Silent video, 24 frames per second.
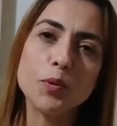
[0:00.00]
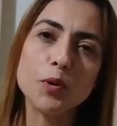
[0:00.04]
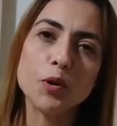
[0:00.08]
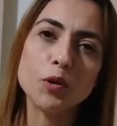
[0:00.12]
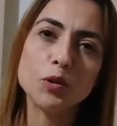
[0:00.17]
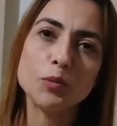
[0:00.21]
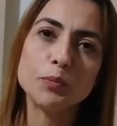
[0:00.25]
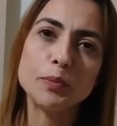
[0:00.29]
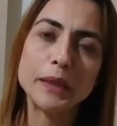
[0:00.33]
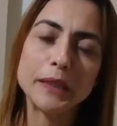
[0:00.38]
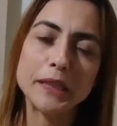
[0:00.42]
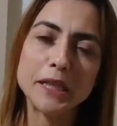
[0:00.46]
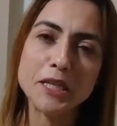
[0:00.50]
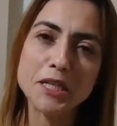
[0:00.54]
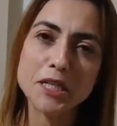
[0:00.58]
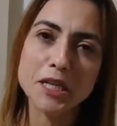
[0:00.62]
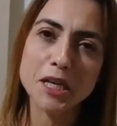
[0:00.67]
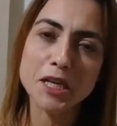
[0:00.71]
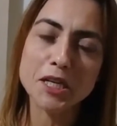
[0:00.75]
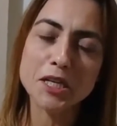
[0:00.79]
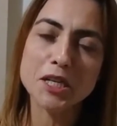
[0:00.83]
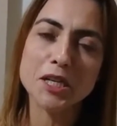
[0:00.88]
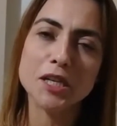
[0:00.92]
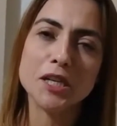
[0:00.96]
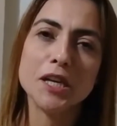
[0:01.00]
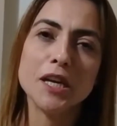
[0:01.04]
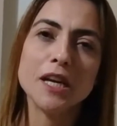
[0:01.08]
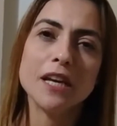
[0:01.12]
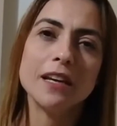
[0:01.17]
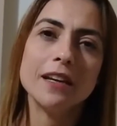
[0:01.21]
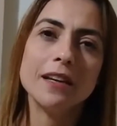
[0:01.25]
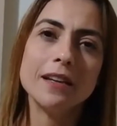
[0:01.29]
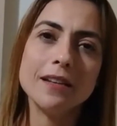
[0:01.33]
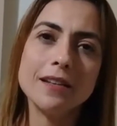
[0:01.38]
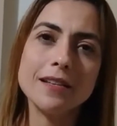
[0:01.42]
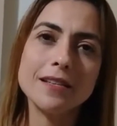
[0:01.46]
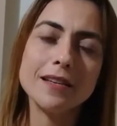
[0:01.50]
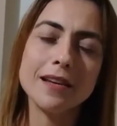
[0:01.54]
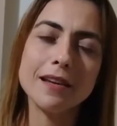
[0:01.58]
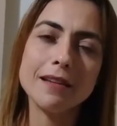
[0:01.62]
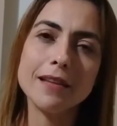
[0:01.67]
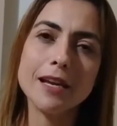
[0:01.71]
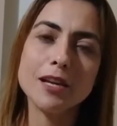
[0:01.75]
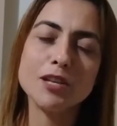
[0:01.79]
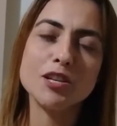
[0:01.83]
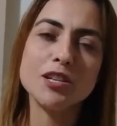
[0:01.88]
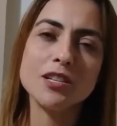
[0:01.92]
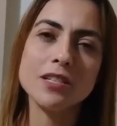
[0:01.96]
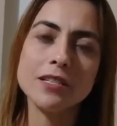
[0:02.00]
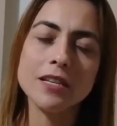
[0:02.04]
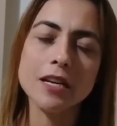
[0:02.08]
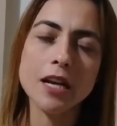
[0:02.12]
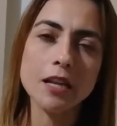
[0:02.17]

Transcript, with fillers: pronto para que a gente inicie desde,